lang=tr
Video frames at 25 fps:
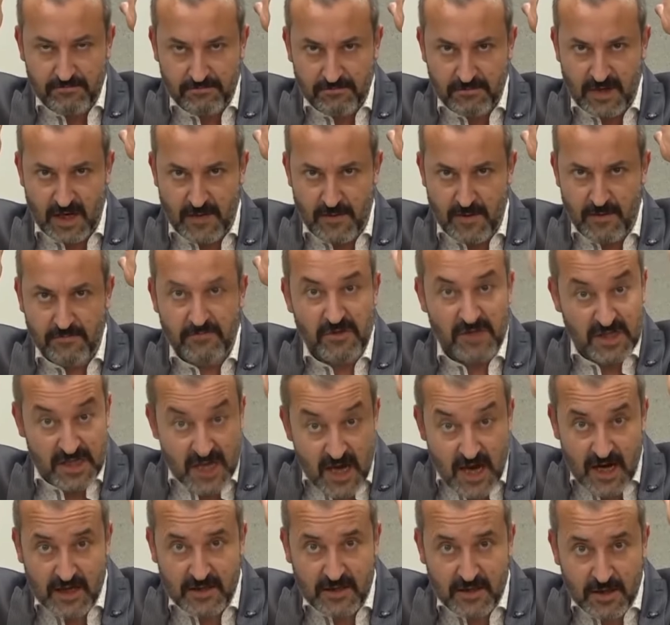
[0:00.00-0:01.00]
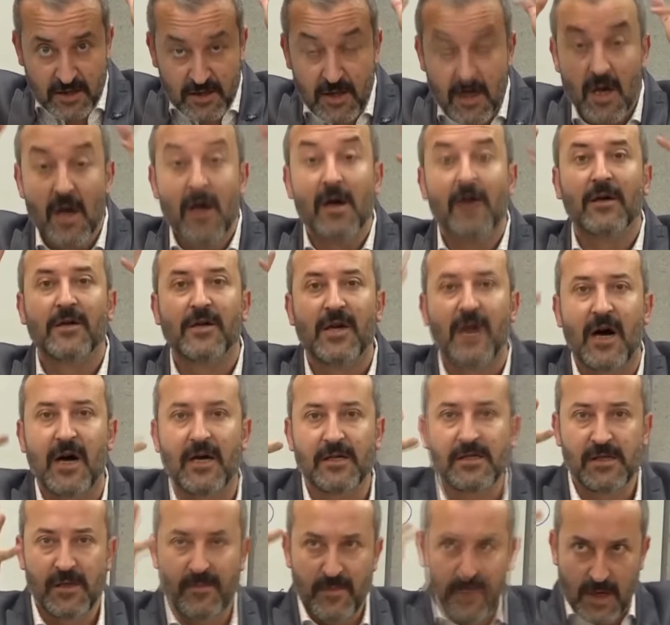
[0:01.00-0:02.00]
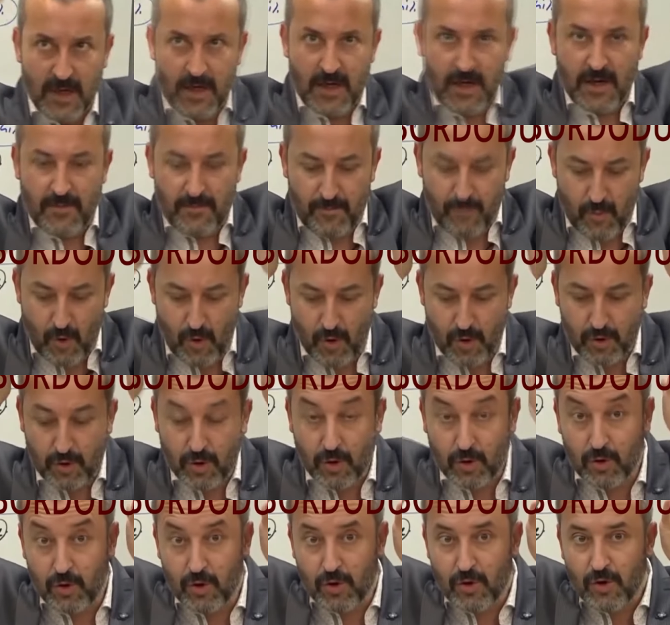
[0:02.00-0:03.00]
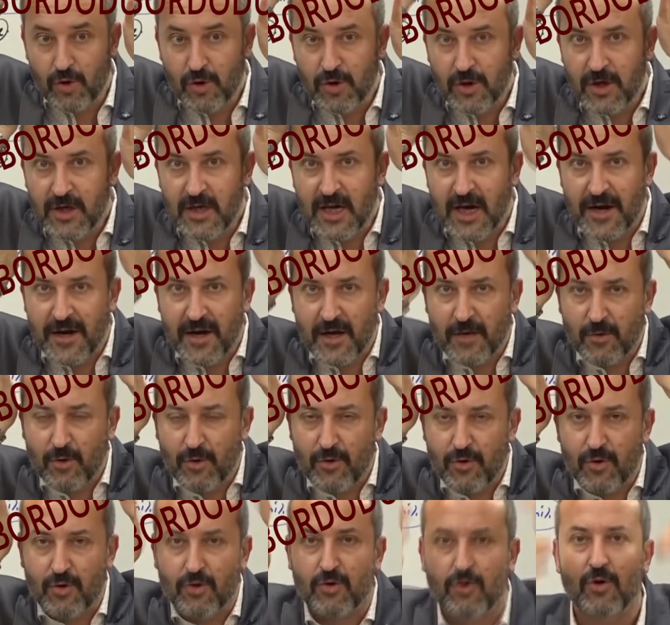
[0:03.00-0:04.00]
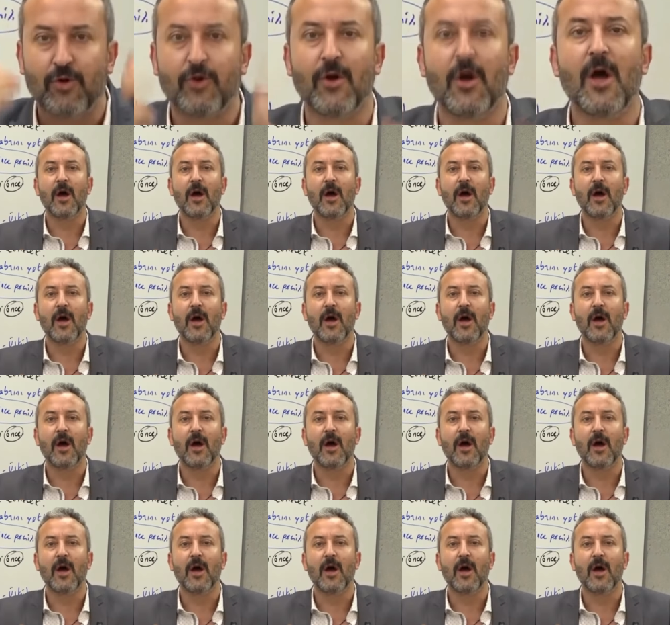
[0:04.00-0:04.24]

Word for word: Tamam. Siyahtır. Kazım'ınki bordodur, yana dönüktür.